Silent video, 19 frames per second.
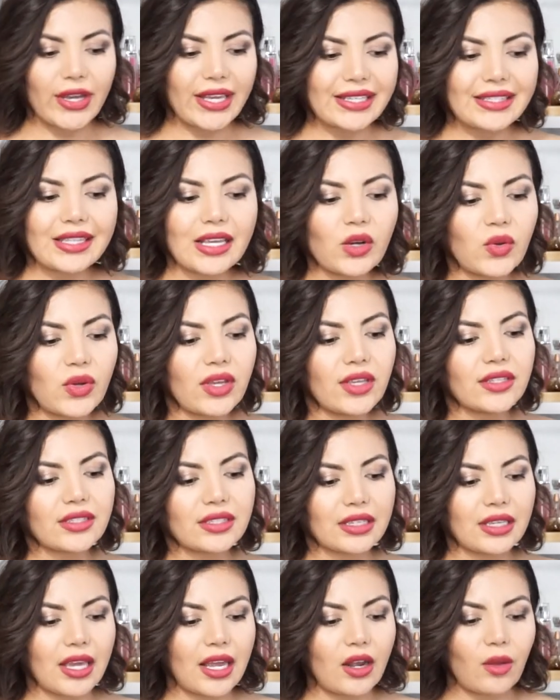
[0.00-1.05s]
Este no
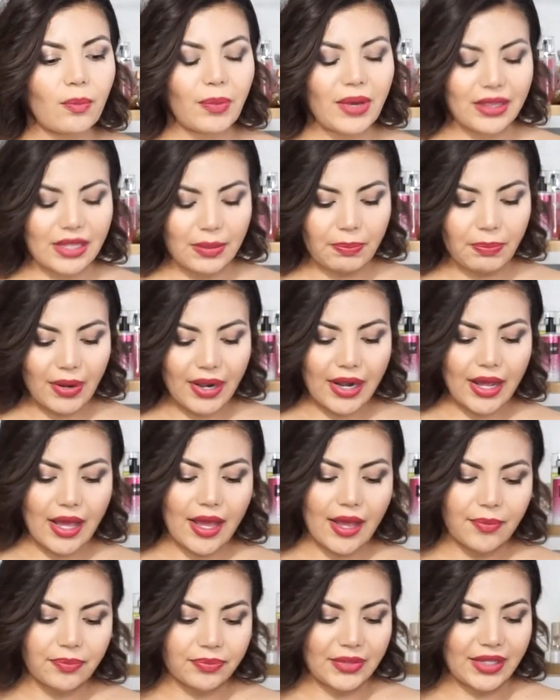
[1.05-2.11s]
es que lo pedí
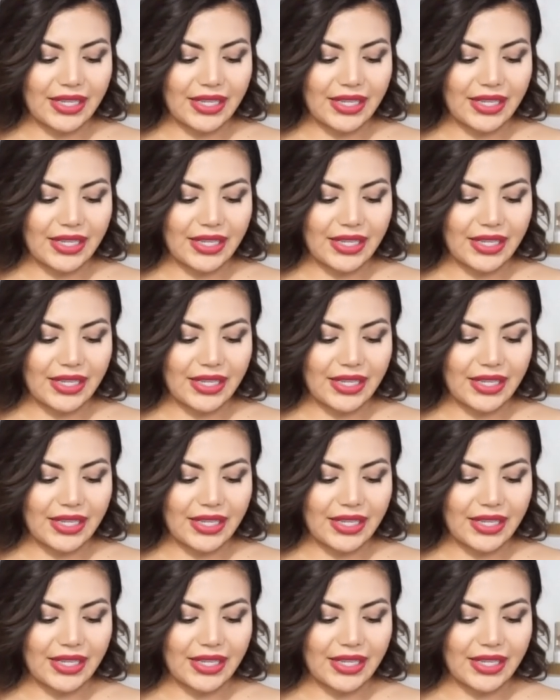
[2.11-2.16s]
para